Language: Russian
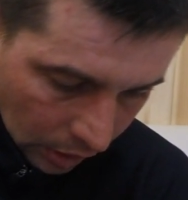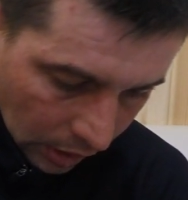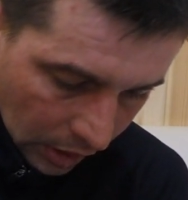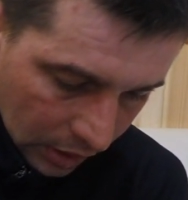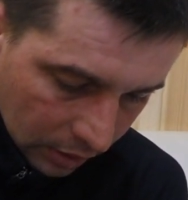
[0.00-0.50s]

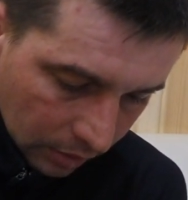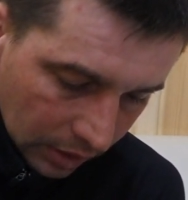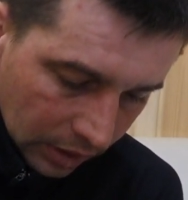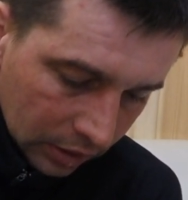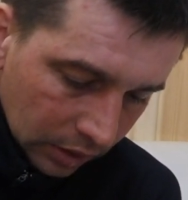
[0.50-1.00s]
Есть вот
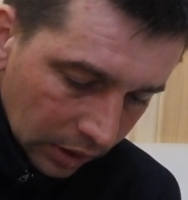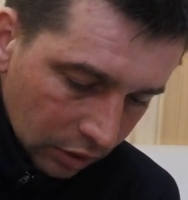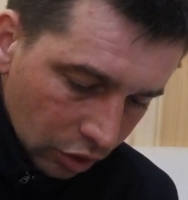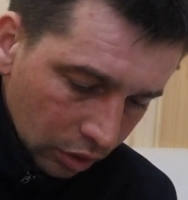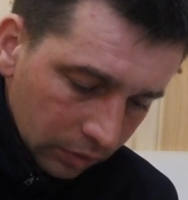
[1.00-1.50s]
эти лаки
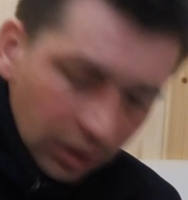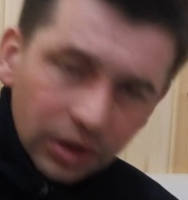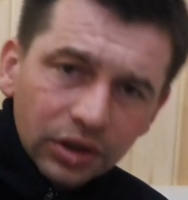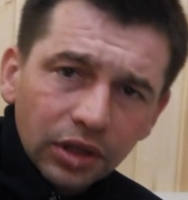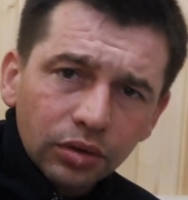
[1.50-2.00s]
джоновские,
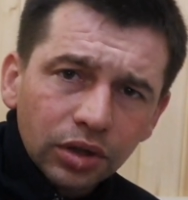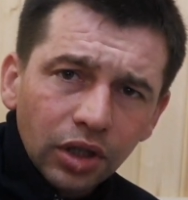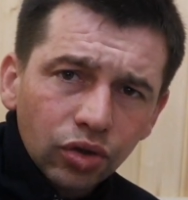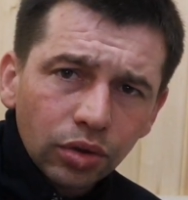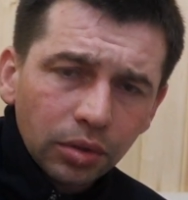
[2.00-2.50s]
сразу
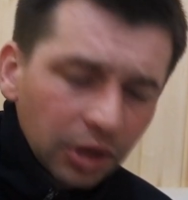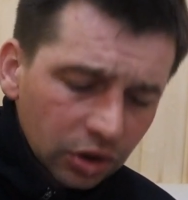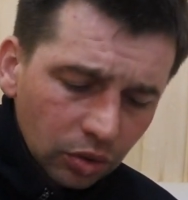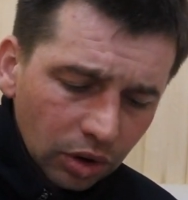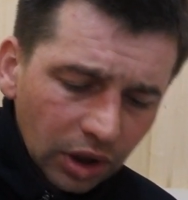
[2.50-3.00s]
скажу, ребят,
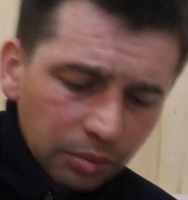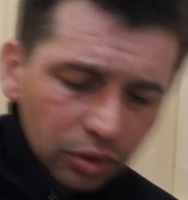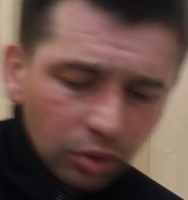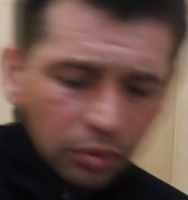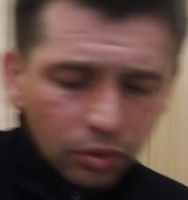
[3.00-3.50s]
сколько я
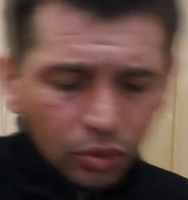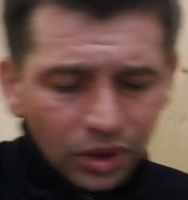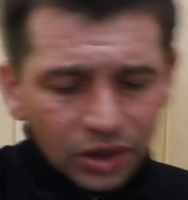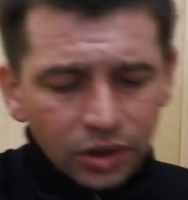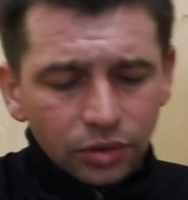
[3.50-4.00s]
пробовал, у
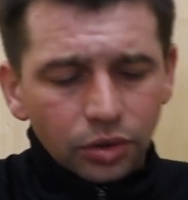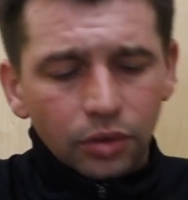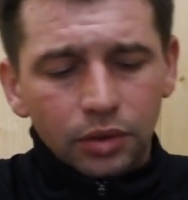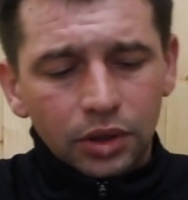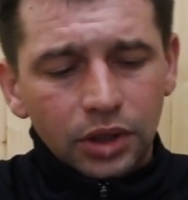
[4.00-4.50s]
нас не
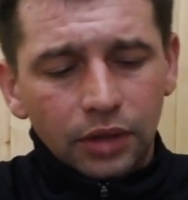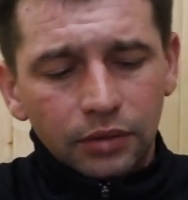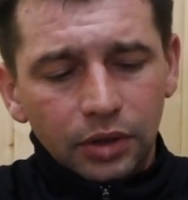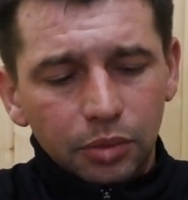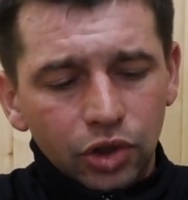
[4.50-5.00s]
ловят. Не знаю, вы
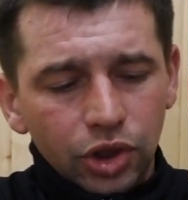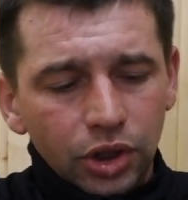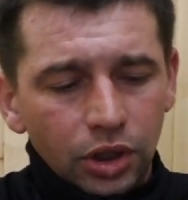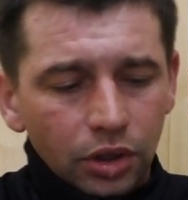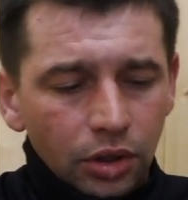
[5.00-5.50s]

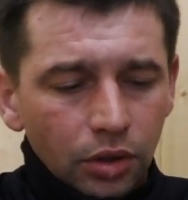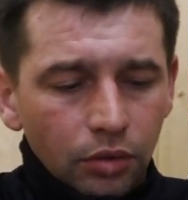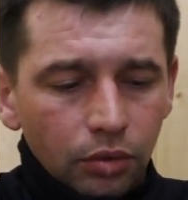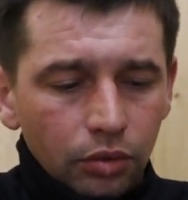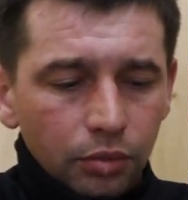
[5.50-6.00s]
напишите.
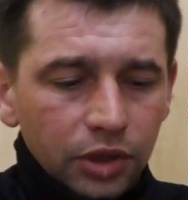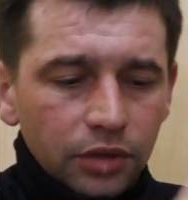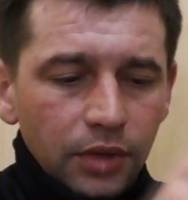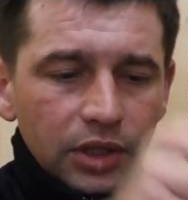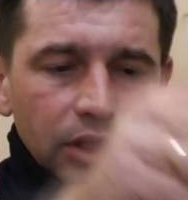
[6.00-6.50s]
Вот у меня
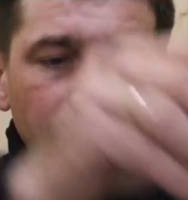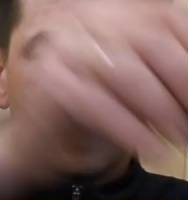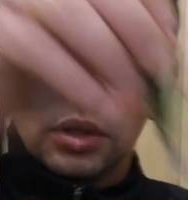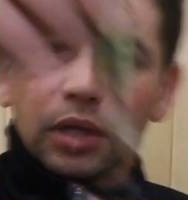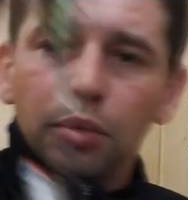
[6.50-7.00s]
связка их,
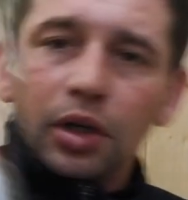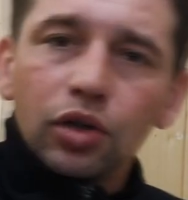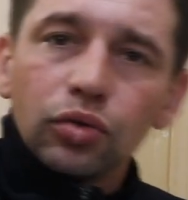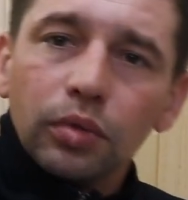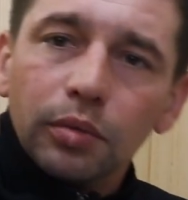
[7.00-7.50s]
вот так
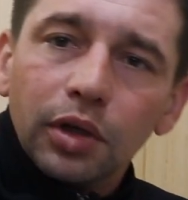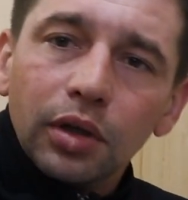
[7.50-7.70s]
покажу вам.